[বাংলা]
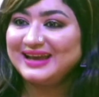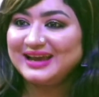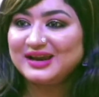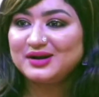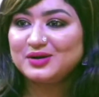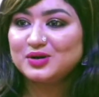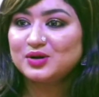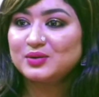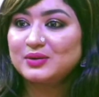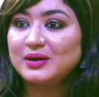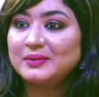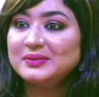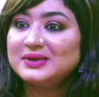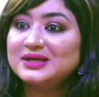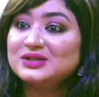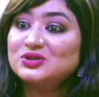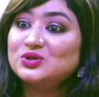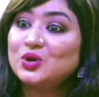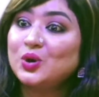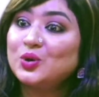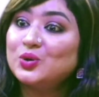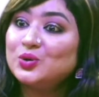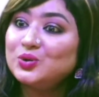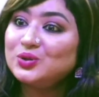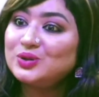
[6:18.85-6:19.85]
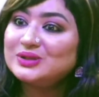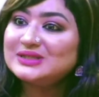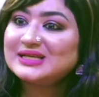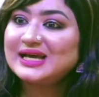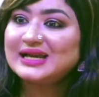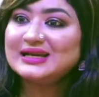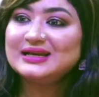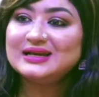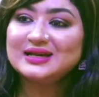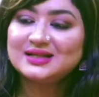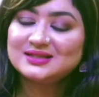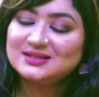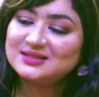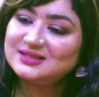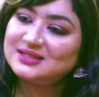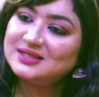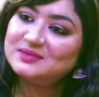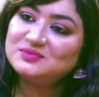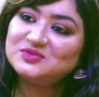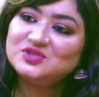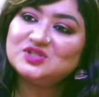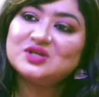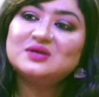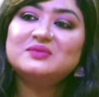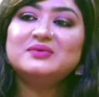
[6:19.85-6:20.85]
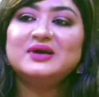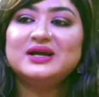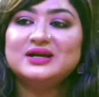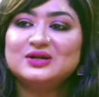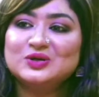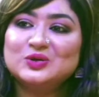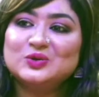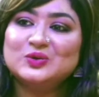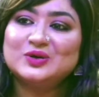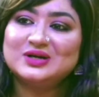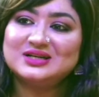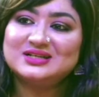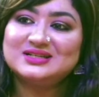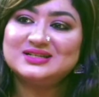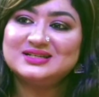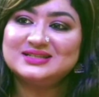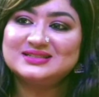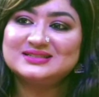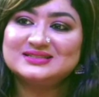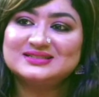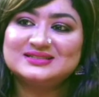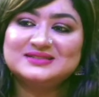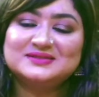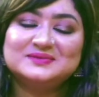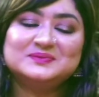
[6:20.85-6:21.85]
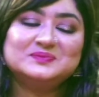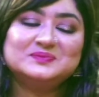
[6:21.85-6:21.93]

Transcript: এরকম আমি তখনও জানি না যে দীপজল ভাইয়ের কো আর্টিস্ট